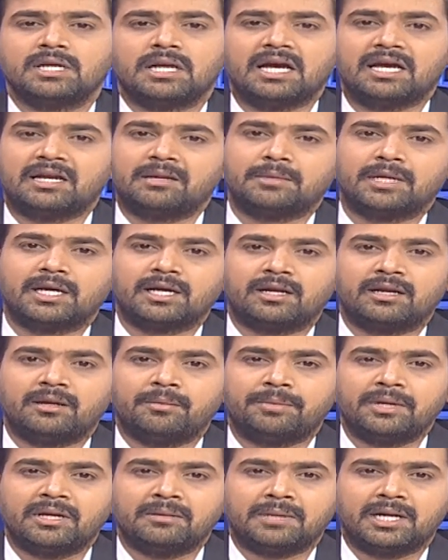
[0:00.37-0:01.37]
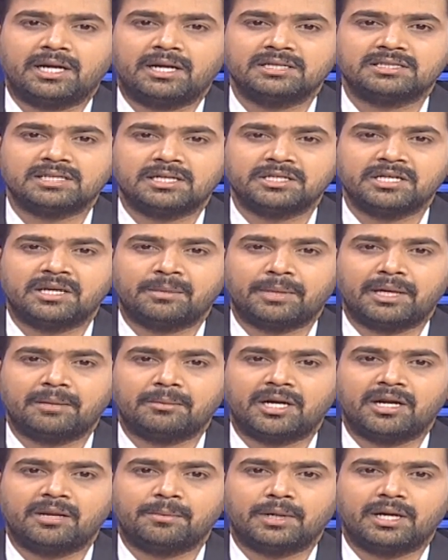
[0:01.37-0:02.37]
కరీంనగర్ ఎంపీ బండి సంజయ్పై
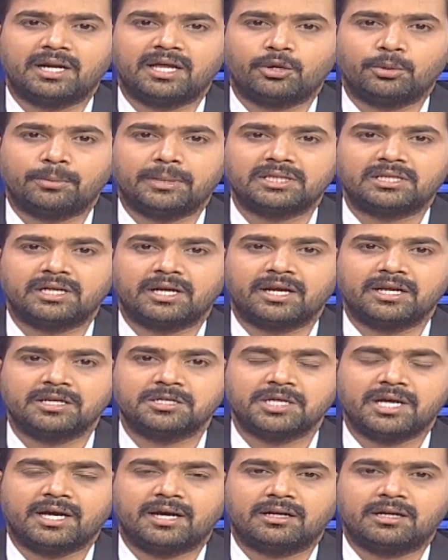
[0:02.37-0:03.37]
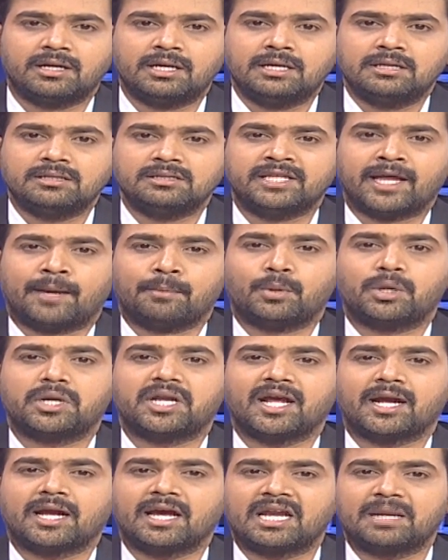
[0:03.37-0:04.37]
మండిపడ్డారు మంత్రి కేటీఆర్
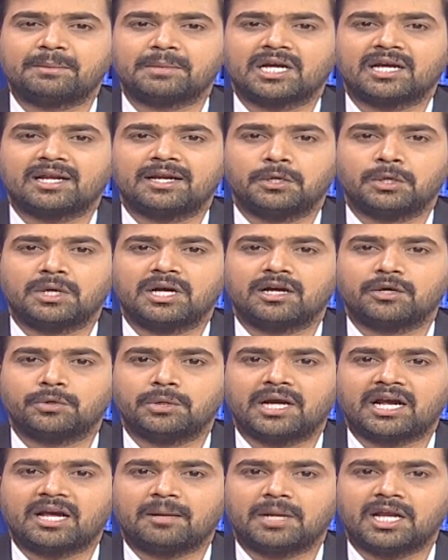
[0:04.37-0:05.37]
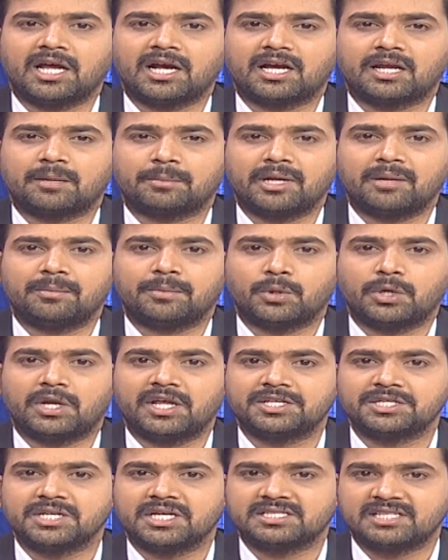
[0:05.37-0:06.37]
దమ్ముంటే కరీంనగర్లో గంగుల కమలాకర్పై
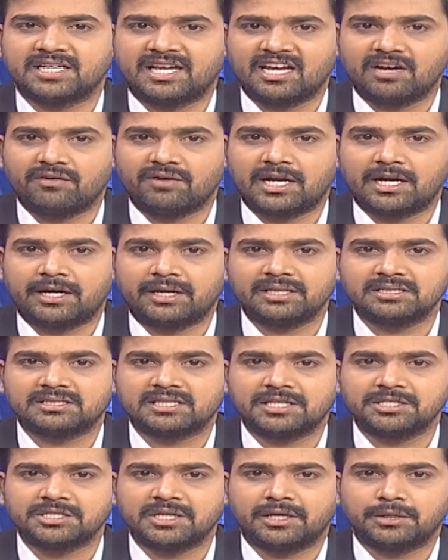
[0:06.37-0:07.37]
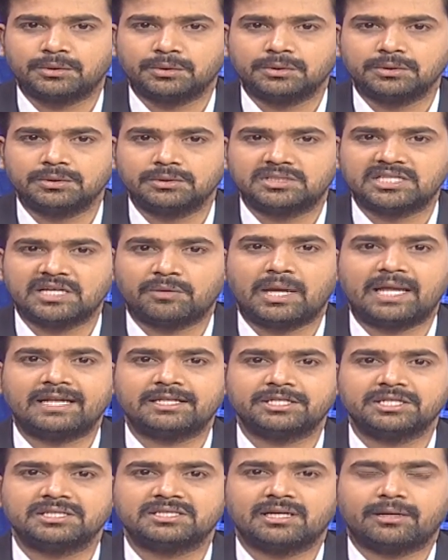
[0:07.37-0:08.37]
పోటీ చేసి గెలవాలని సంజయ్కు సవాల్
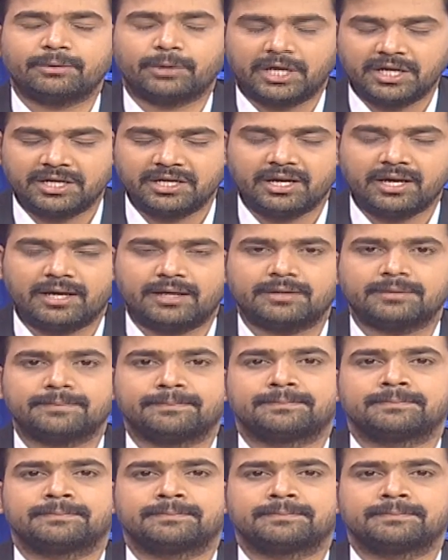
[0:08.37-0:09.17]
చేశారు కేటీఆర్